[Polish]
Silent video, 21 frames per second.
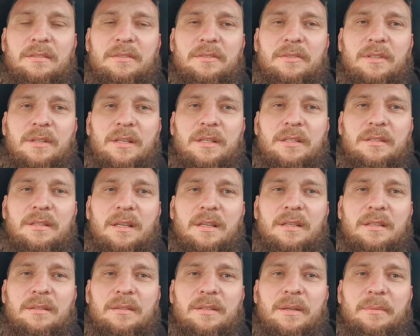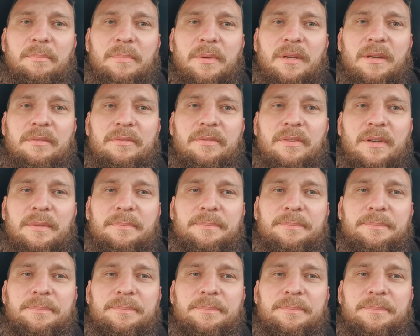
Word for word: źle da DPF-a.